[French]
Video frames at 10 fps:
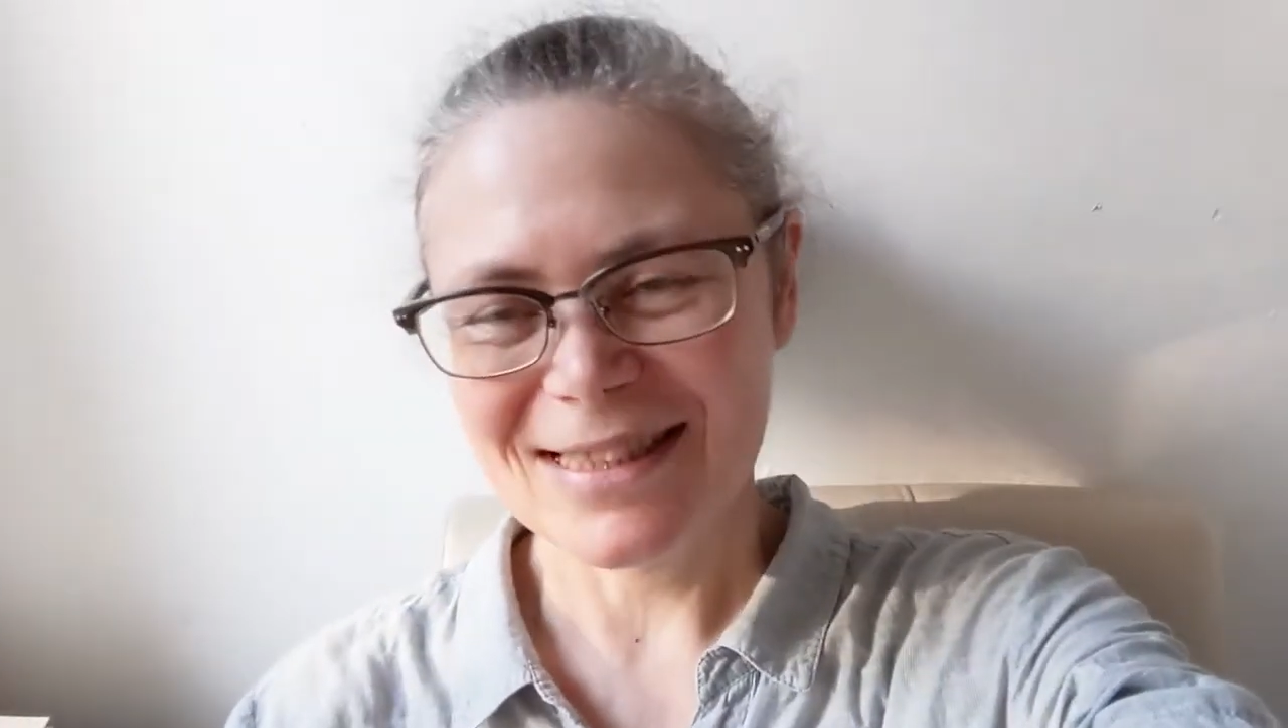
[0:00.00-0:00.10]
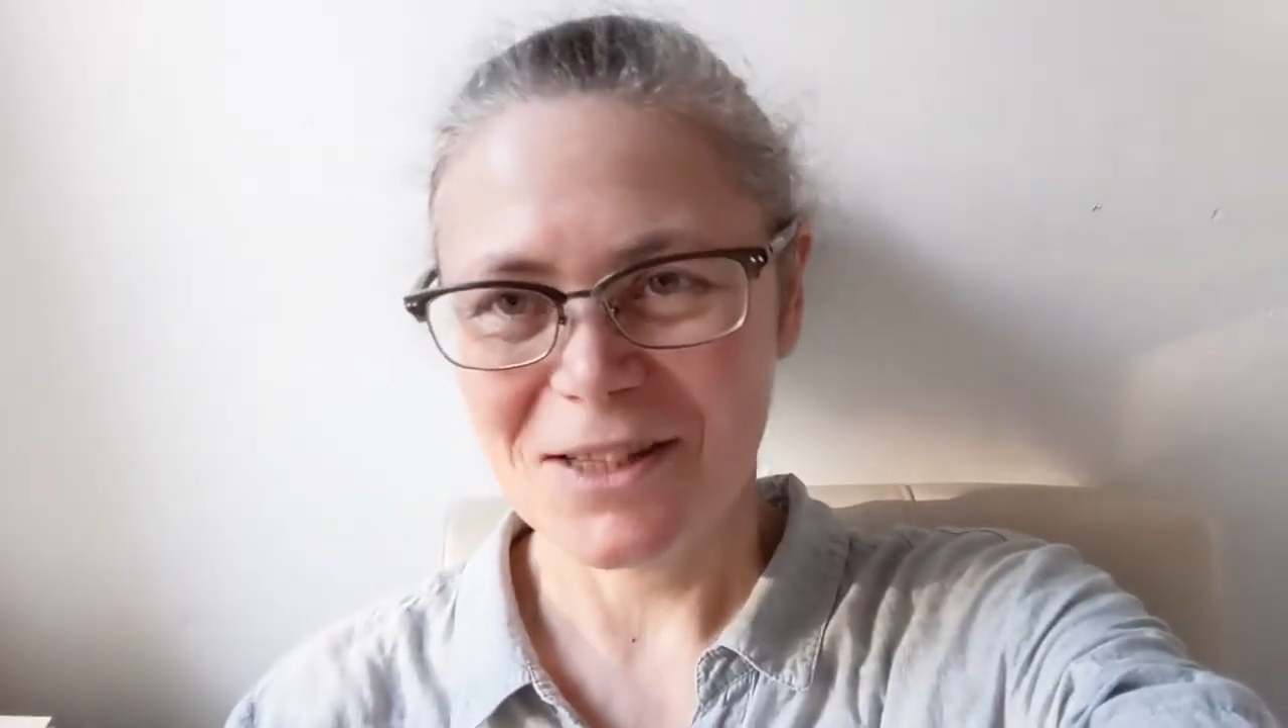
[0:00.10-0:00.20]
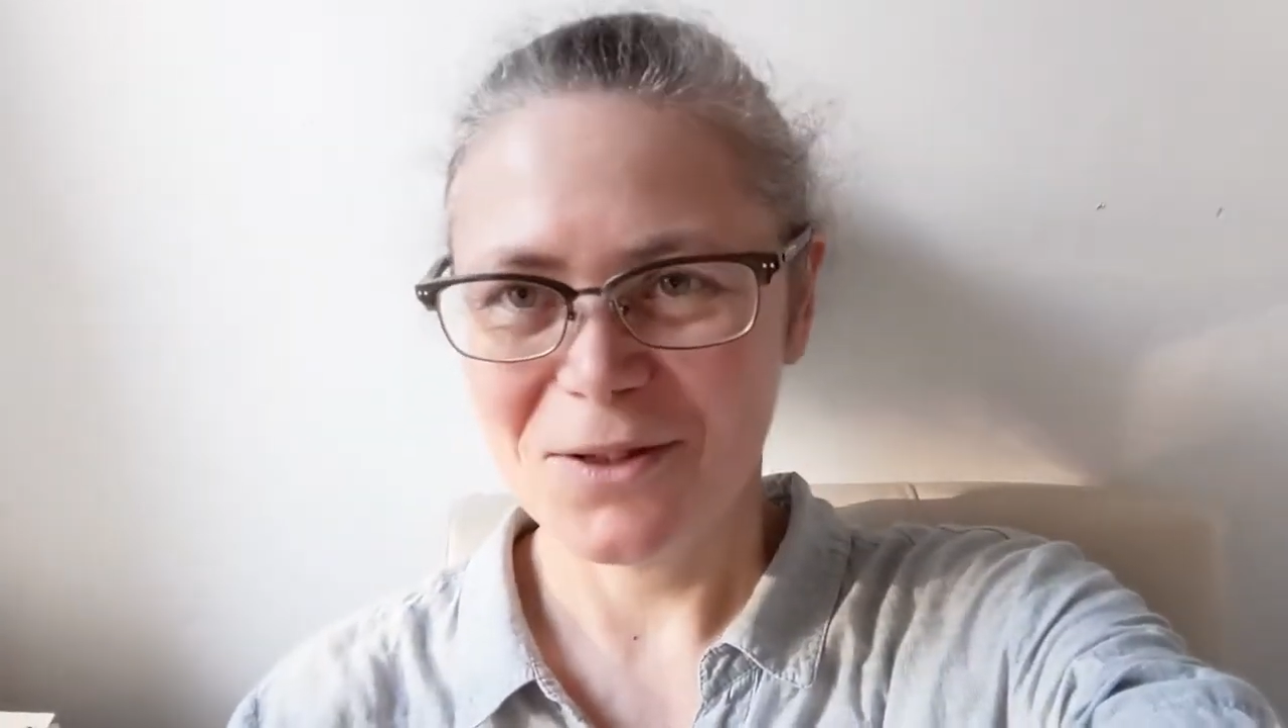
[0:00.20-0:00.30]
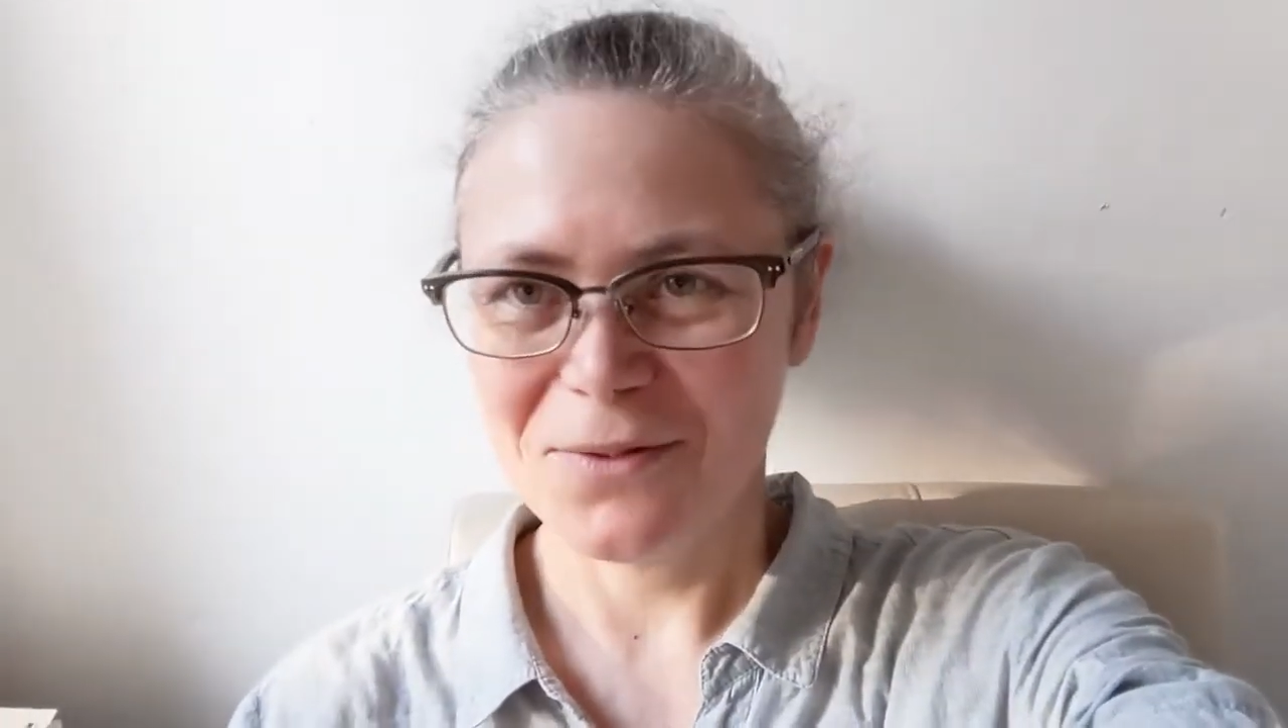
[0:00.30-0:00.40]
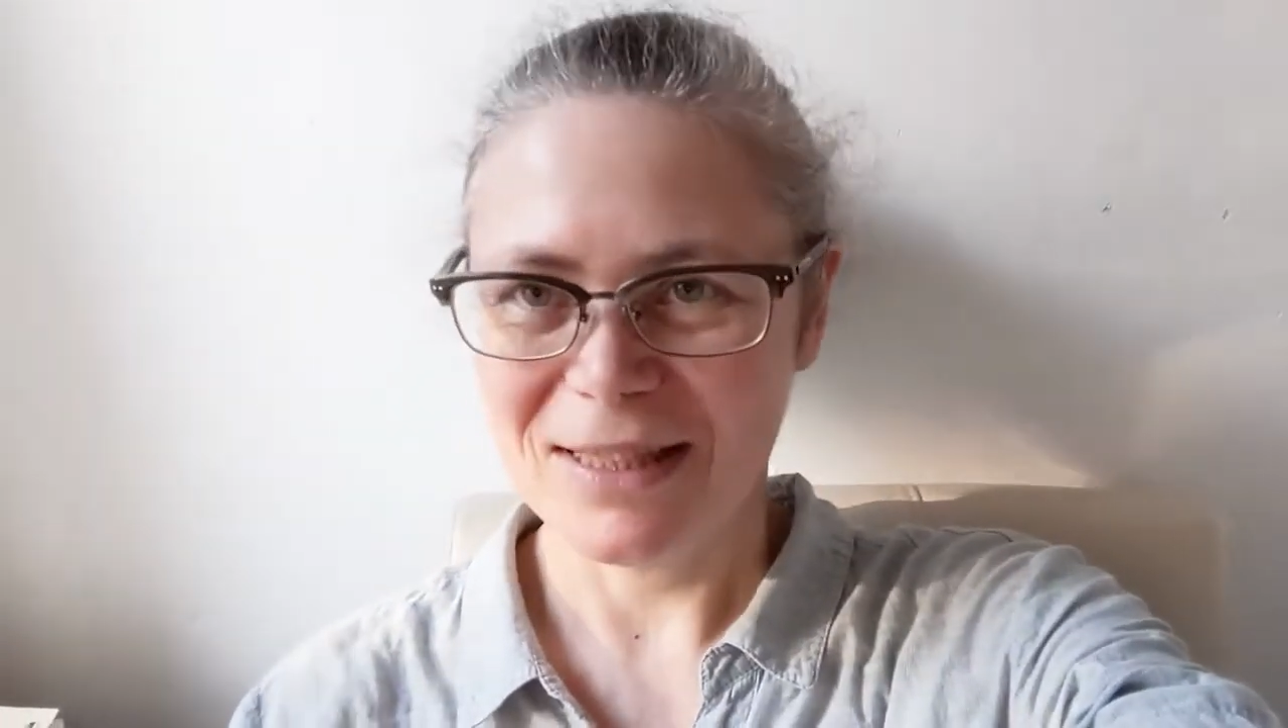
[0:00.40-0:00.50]

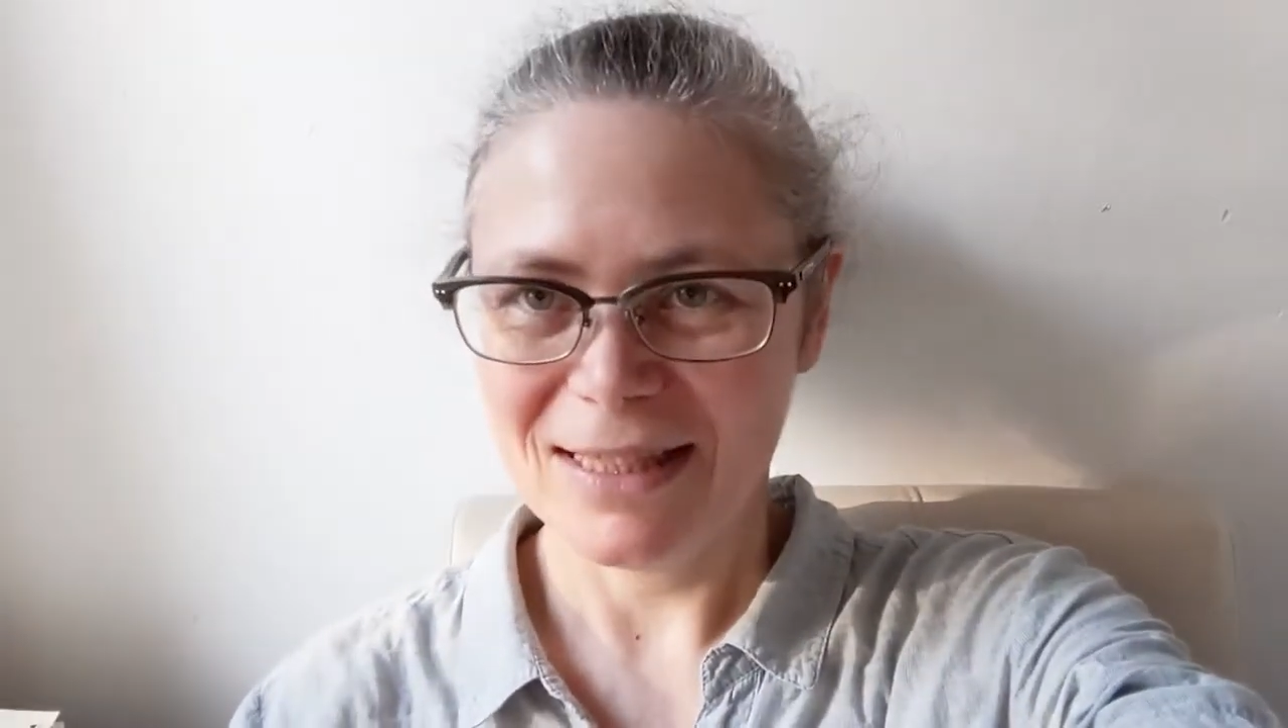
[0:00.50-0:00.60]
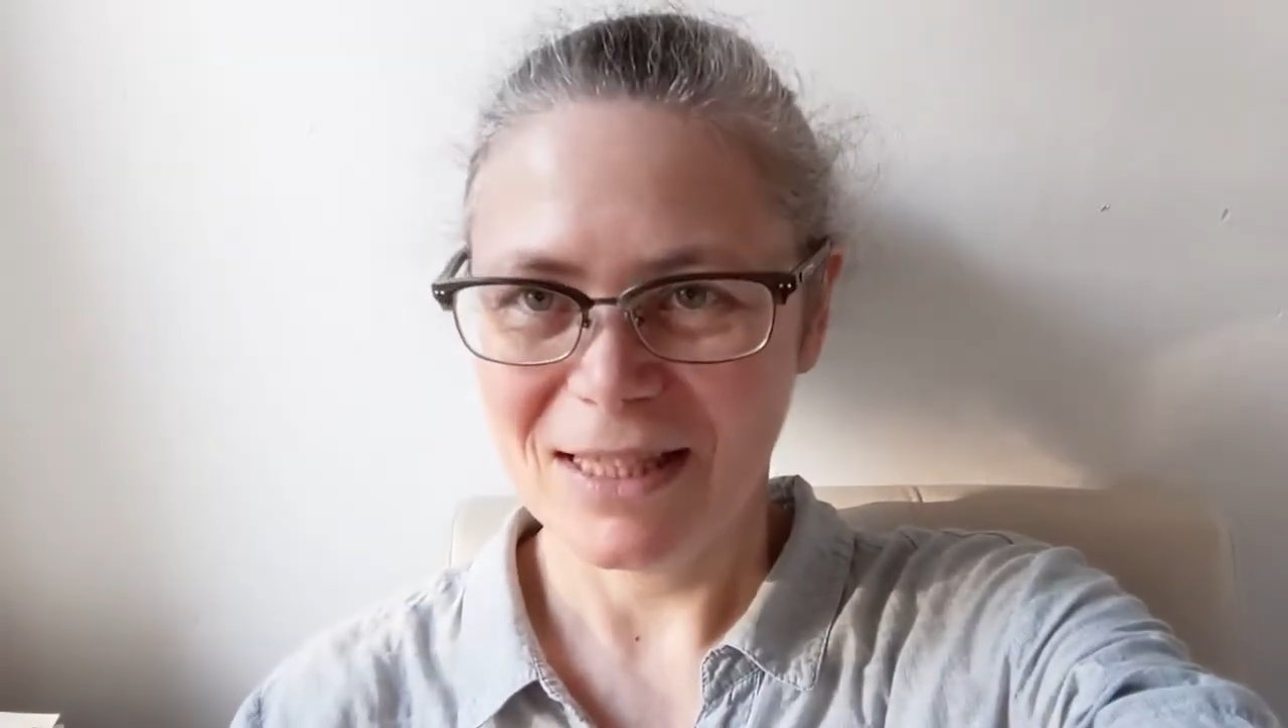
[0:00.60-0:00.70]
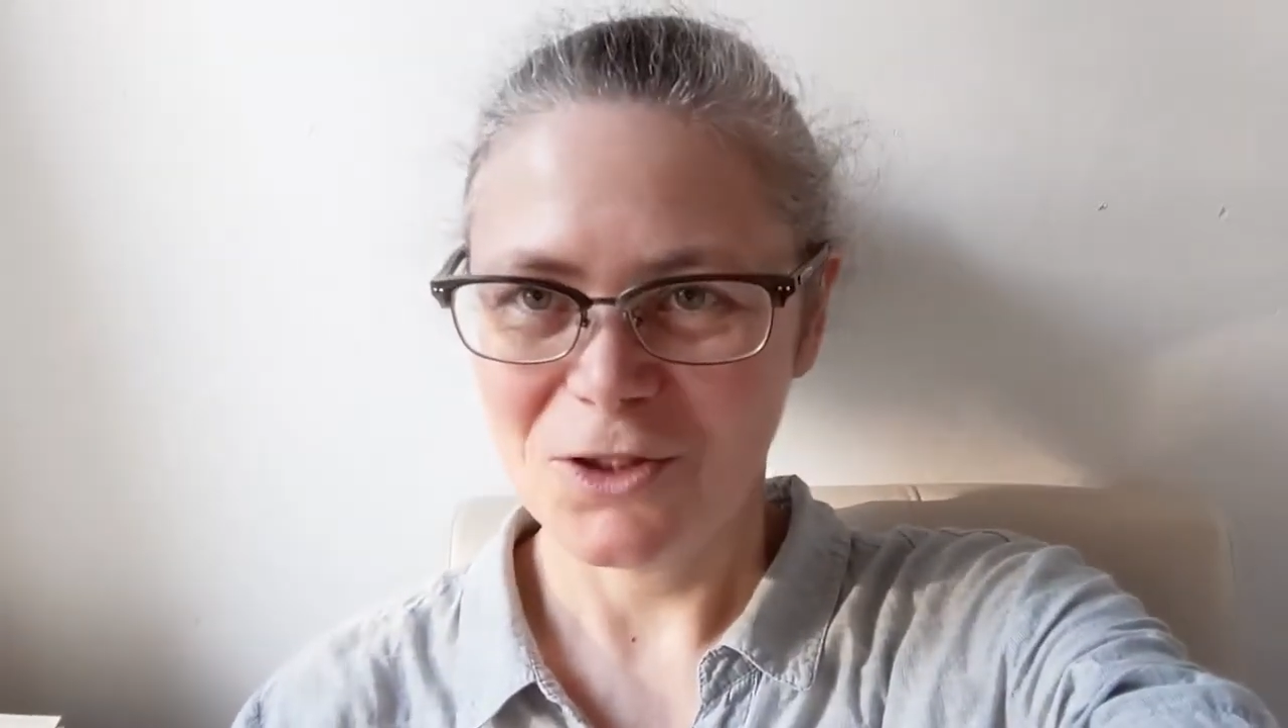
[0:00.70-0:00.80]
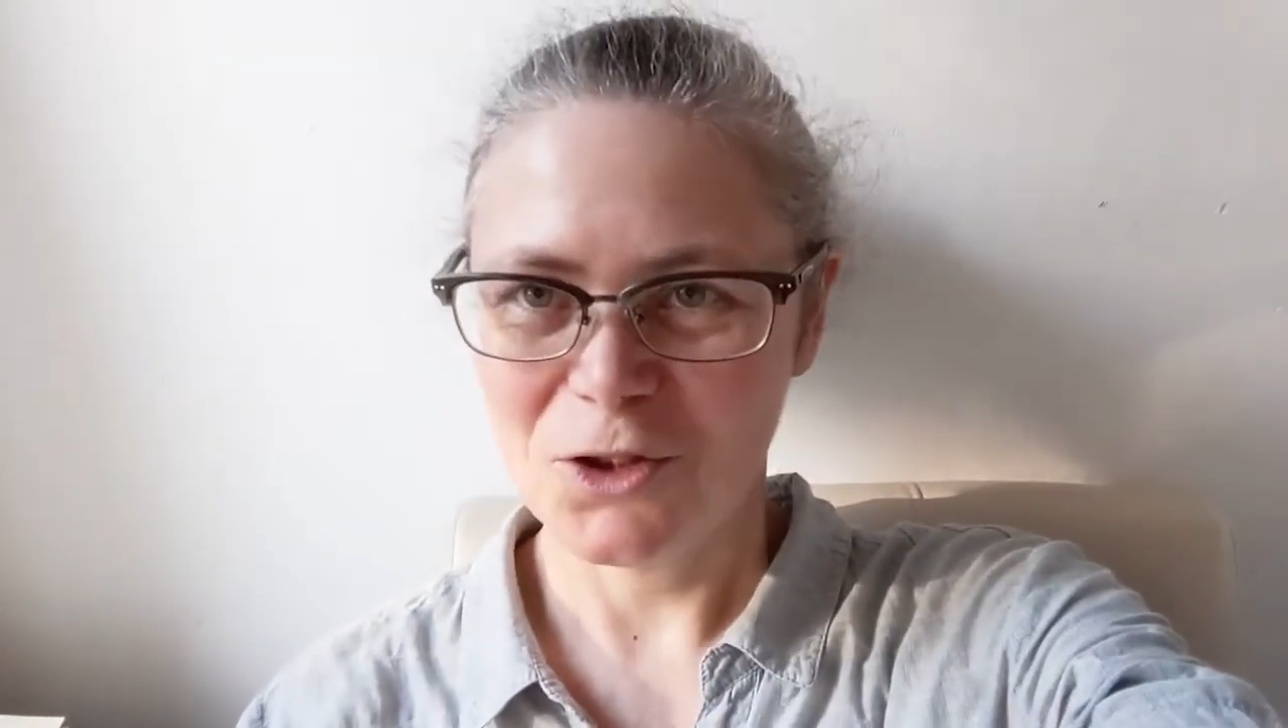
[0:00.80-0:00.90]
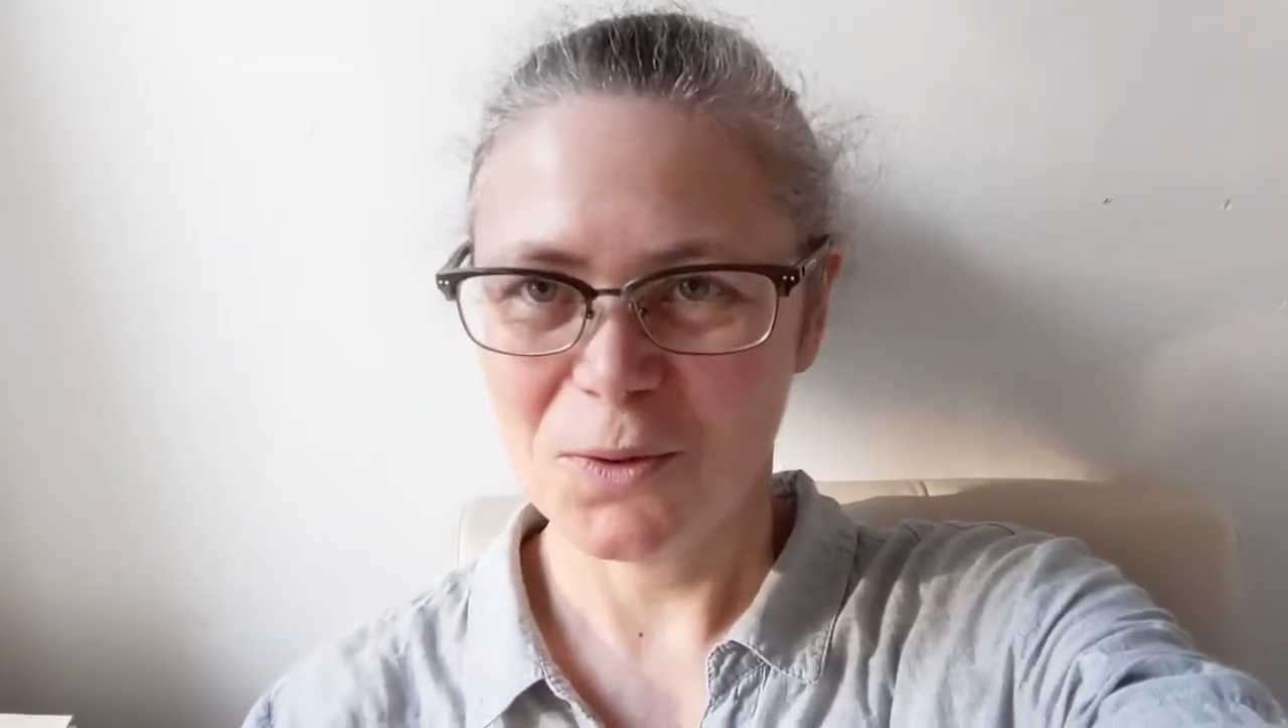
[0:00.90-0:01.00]
c'est le 24